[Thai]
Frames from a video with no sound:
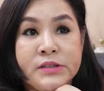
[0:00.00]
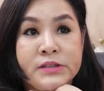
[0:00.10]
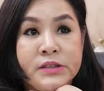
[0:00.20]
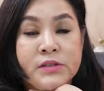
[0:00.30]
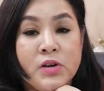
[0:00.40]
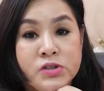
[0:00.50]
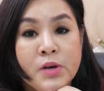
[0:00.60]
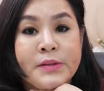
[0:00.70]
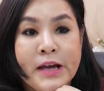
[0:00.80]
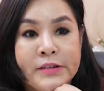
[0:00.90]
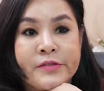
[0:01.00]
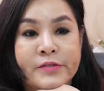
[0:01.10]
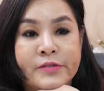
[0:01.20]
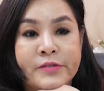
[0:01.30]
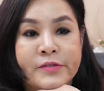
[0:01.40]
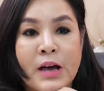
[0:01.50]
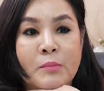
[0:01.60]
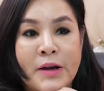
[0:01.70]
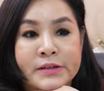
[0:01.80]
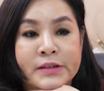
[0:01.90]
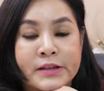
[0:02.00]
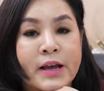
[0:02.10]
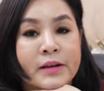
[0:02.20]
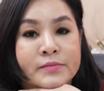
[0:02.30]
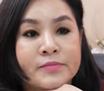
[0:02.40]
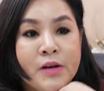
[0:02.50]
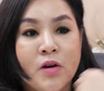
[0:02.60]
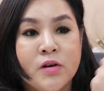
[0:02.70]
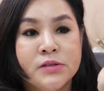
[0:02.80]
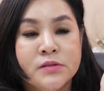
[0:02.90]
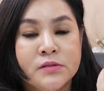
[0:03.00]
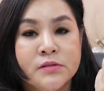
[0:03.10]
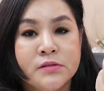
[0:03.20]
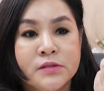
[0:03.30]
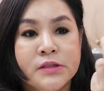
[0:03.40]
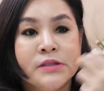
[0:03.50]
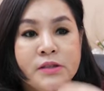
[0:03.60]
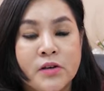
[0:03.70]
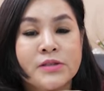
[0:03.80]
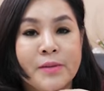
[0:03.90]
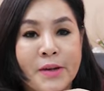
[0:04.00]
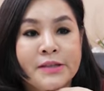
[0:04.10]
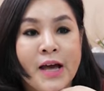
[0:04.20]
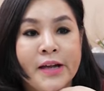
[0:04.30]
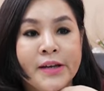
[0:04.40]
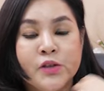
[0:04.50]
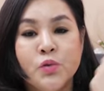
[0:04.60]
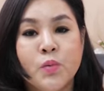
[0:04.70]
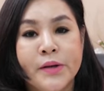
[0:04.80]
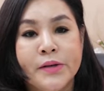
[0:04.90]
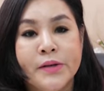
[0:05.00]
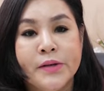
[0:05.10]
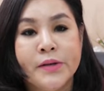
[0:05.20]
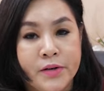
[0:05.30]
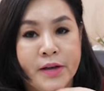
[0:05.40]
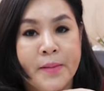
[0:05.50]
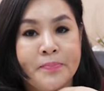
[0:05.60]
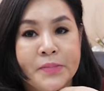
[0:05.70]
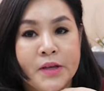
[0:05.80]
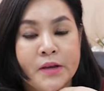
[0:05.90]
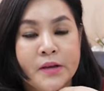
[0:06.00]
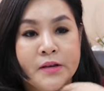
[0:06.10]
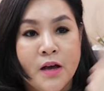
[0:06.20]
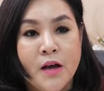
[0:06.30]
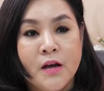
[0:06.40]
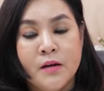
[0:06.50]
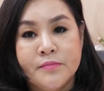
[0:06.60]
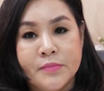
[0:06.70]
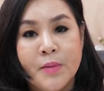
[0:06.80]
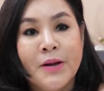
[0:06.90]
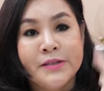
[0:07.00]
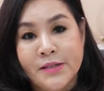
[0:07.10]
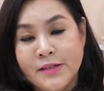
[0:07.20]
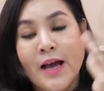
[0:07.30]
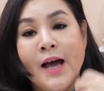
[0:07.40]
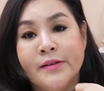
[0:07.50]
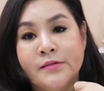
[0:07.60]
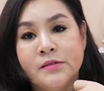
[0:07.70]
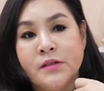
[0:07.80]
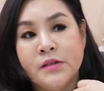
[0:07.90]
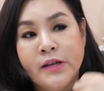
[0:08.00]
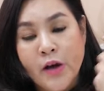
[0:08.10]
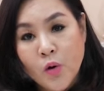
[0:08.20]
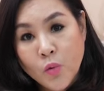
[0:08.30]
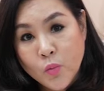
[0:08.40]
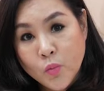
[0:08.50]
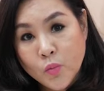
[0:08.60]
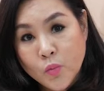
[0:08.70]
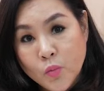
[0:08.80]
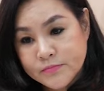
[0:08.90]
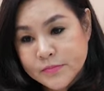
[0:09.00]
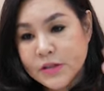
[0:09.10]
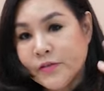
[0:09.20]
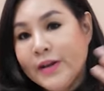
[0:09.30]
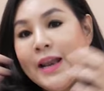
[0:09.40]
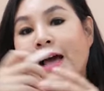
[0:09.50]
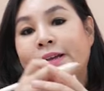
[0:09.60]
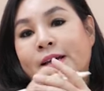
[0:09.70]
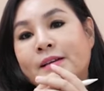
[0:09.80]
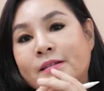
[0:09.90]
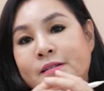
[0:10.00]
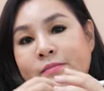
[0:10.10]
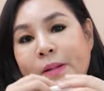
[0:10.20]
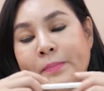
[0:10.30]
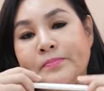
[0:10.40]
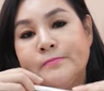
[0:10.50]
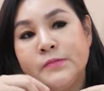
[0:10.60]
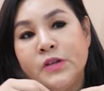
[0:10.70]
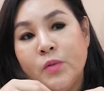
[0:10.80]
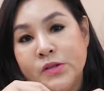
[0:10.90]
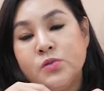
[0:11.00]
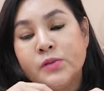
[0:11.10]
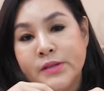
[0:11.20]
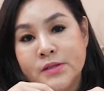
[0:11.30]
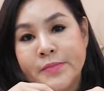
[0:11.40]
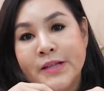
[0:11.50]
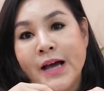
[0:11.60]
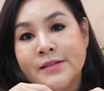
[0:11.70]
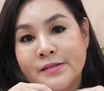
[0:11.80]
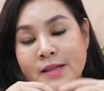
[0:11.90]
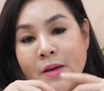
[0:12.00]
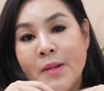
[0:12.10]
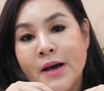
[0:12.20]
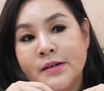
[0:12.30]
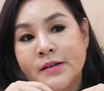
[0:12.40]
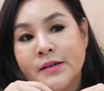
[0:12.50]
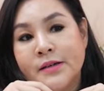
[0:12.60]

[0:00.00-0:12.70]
จริง ๆ ก็ชอบทานกาแฟสตาร์บัคนะอยากแล้วก็จริง ๆ ก็สามารถทานได้ทุกวันแต่ว่าตอนเนี้ยกำลังจัดการ แล้วถึงเวลานะ แบบเดี๋ยววันศุกร์เนี่ยจะไปทานสตาร์บัค